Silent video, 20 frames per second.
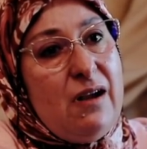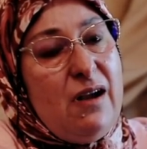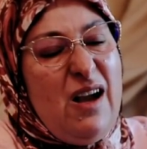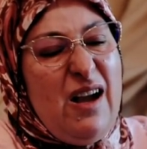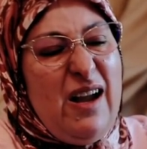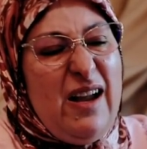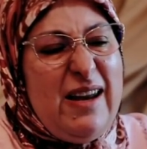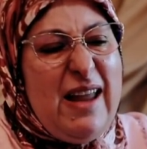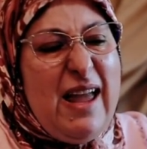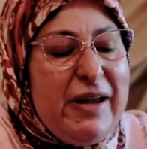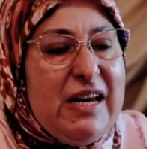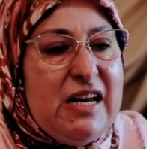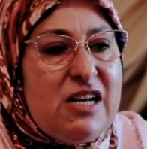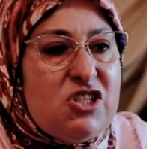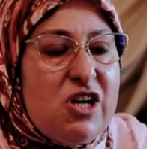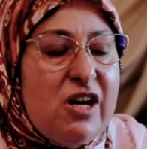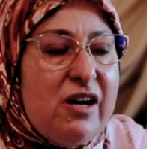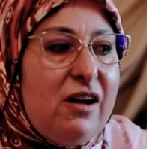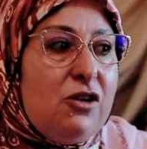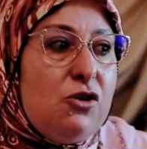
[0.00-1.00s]
حنا
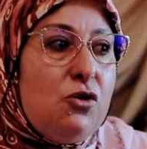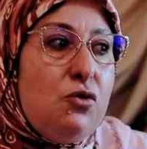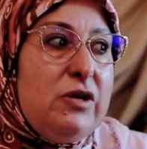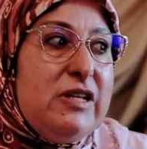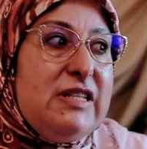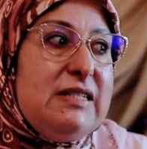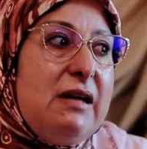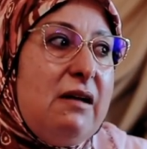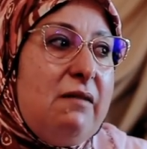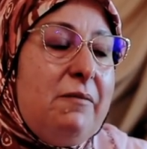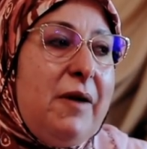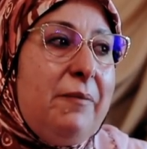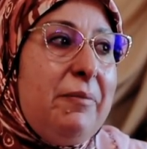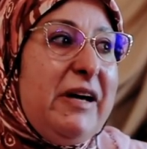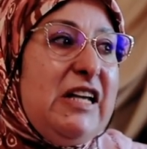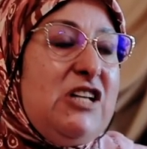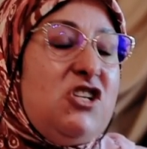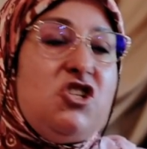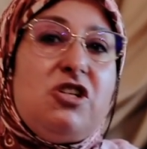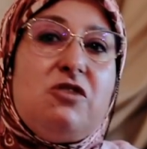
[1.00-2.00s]
بقيناش نقدروا حتى ما
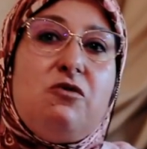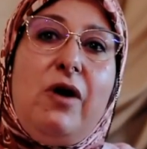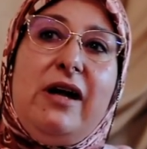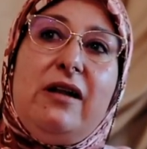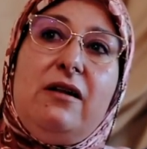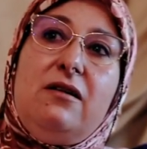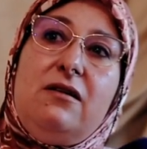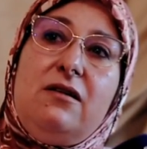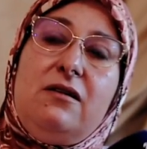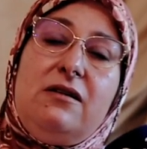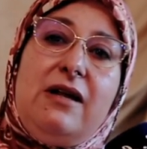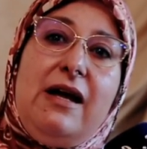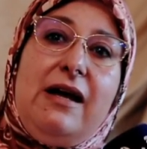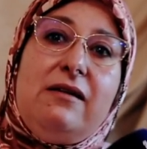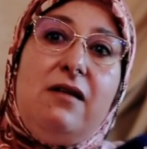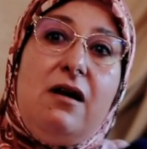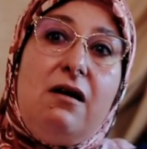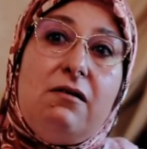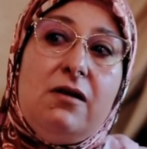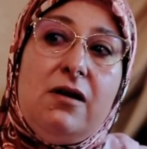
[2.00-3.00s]
بقيتش واحد
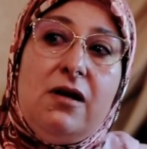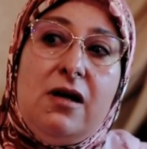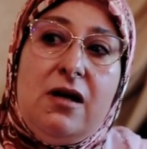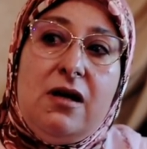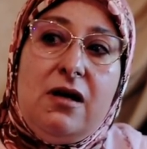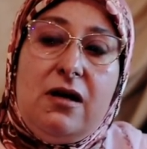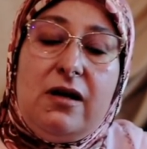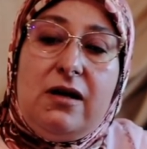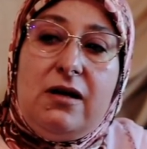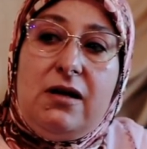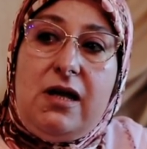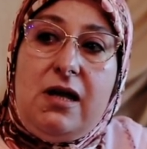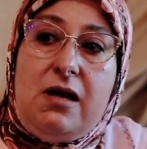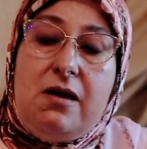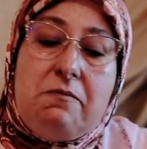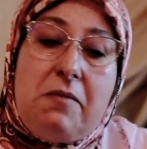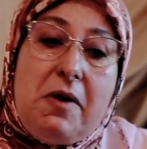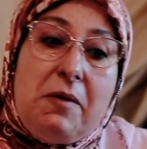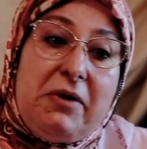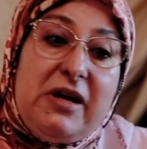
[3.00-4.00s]
اللحظه اللي
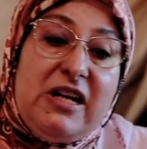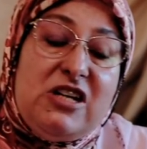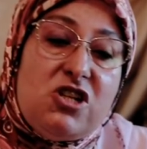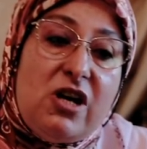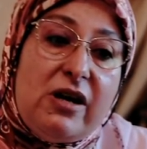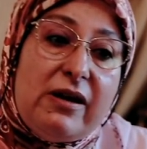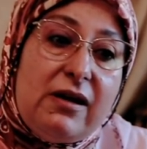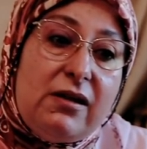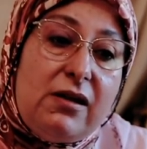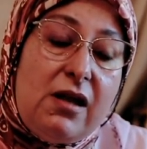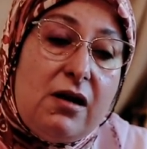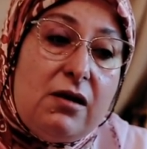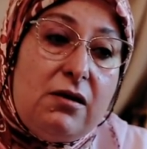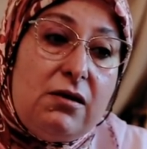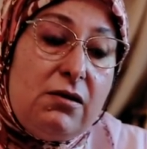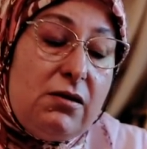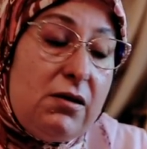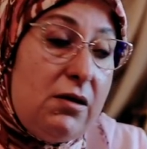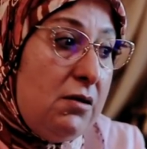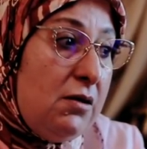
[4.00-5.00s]
ما بقيتش نقدر
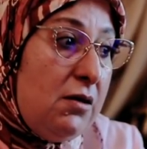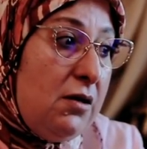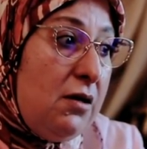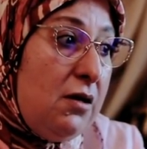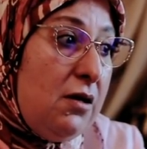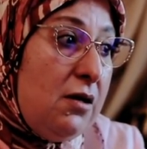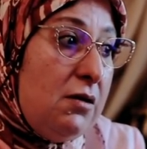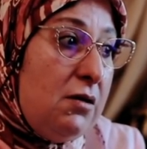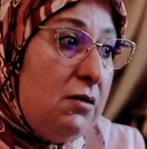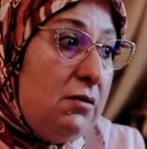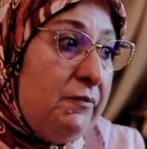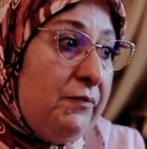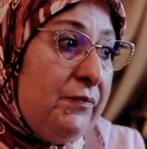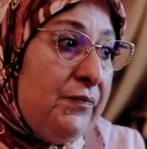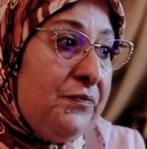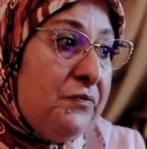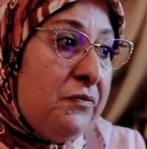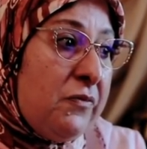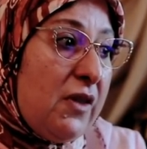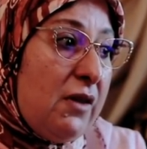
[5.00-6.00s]
آه،
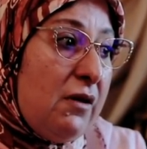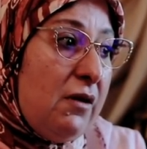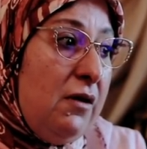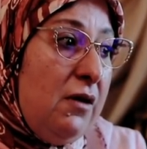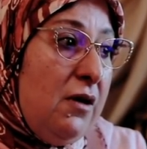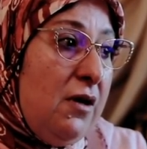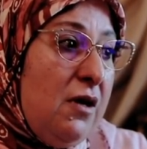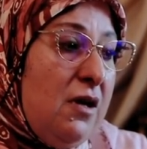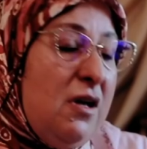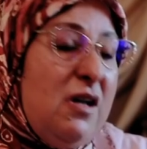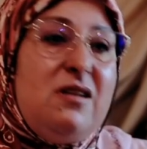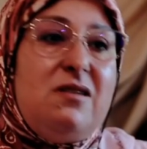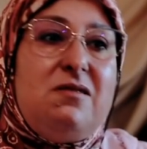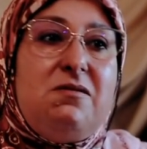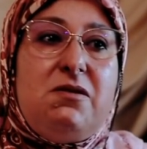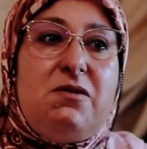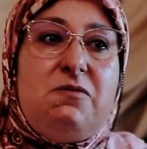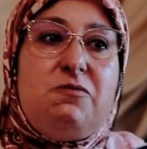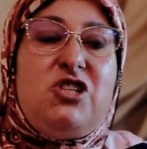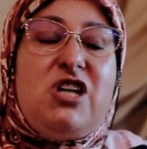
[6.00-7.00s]

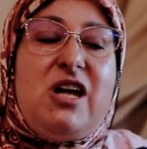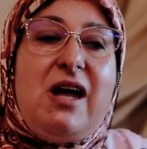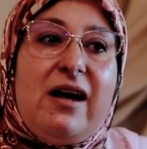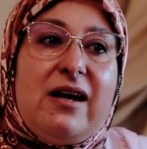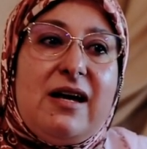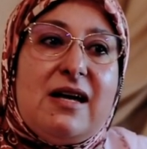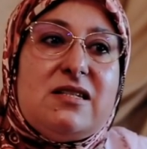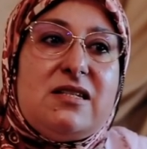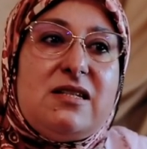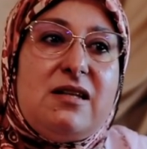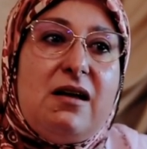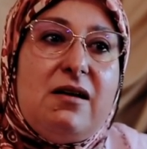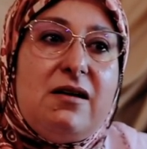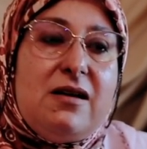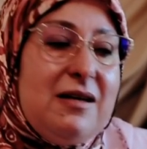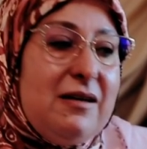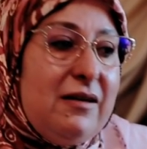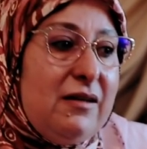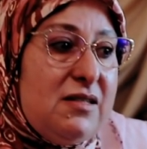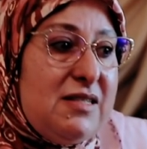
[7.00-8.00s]
نمشي هكا
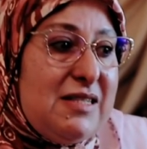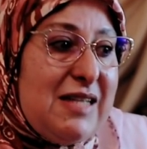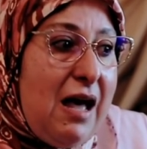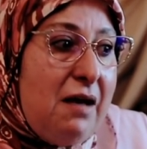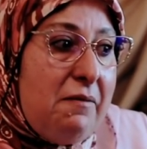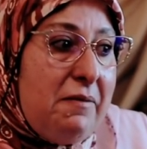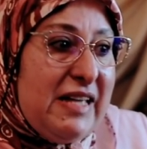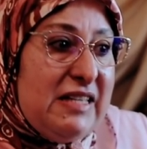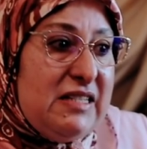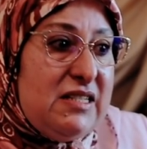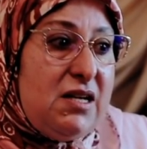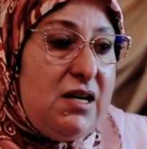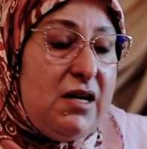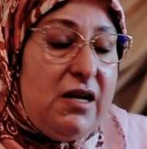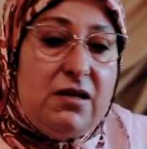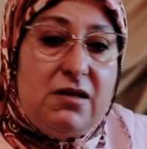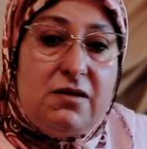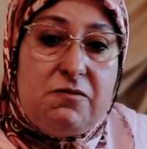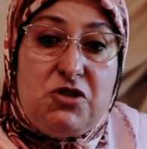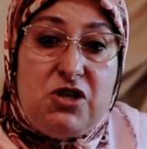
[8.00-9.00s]
آه، عند
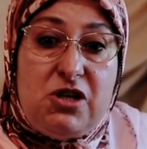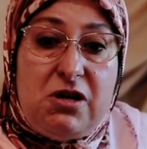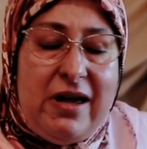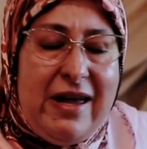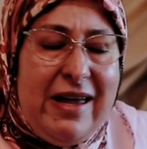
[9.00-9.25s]
صحاباتي نمشي